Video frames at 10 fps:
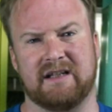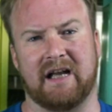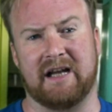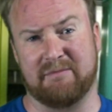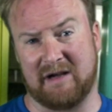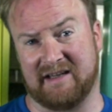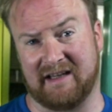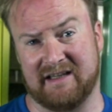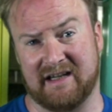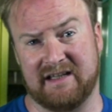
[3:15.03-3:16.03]
Greg
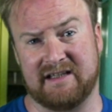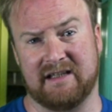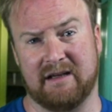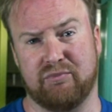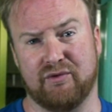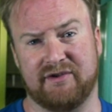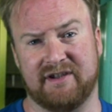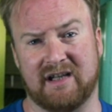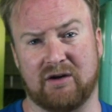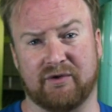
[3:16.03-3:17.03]
Paltrinieri qui n'est plus
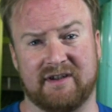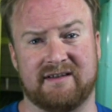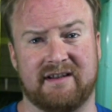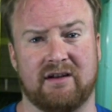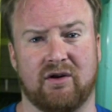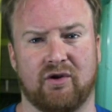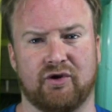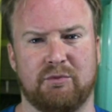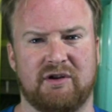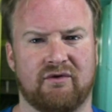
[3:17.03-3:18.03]
si incontesté en
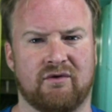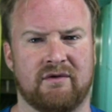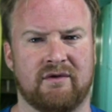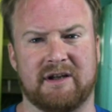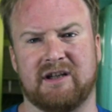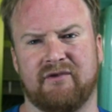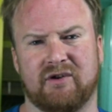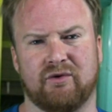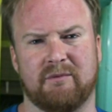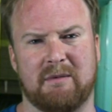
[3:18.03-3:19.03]
demi-fond, mais qui
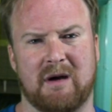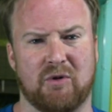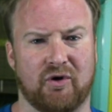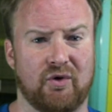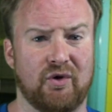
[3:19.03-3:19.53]
fait tout de même un amende